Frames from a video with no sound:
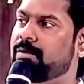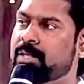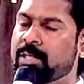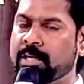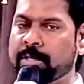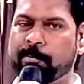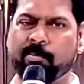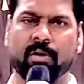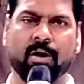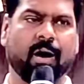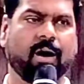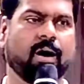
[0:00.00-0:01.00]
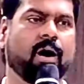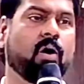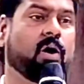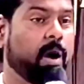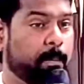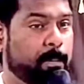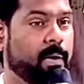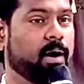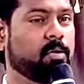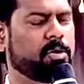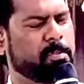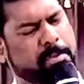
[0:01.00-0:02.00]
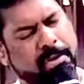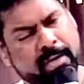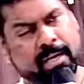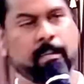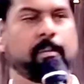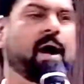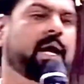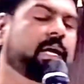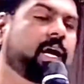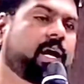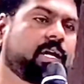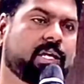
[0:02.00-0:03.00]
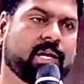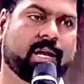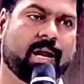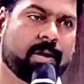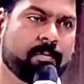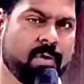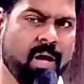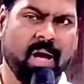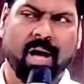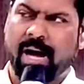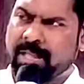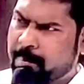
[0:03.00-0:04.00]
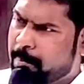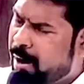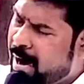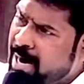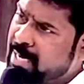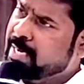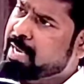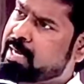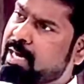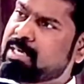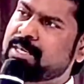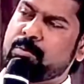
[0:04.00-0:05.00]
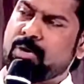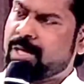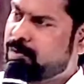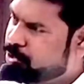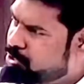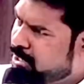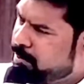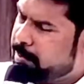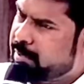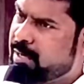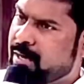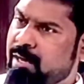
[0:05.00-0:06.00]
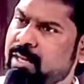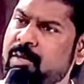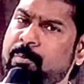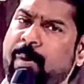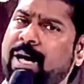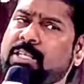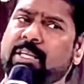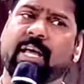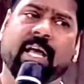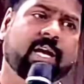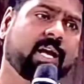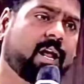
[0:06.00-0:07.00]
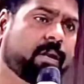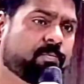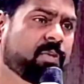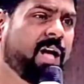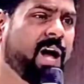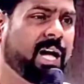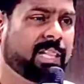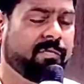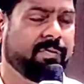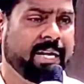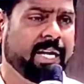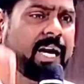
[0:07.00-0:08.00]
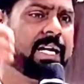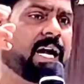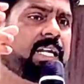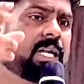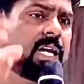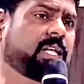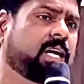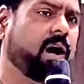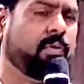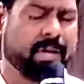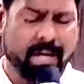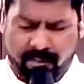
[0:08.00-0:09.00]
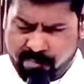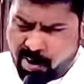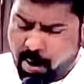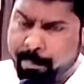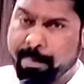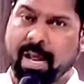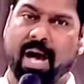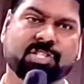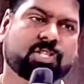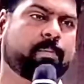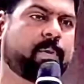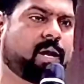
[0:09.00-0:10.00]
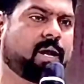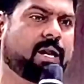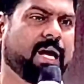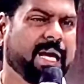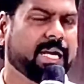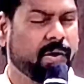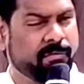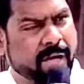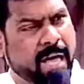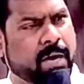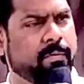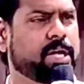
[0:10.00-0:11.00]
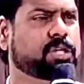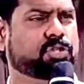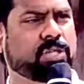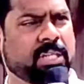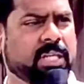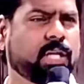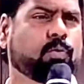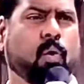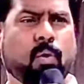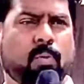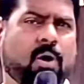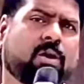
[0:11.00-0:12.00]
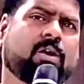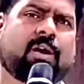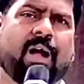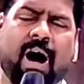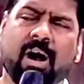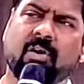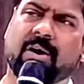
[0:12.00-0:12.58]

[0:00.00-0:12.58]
வந்து அவங்க அப்பா ஒரு பெரிய மாளிகையை கட்டியிருக்கிறார் அந்த மாளிகையை கட்டும்போது அவர் சின்ன பையிலேருந்து பார்த்துக்கிட்டே இருக்கிறார் அந்த வீடை கட்டுறதுக்கு அவர் எவ்வளோ பிரயாசப்படுறார் வேர்வையை சிந்தி ஒவ்வொரு நாளும்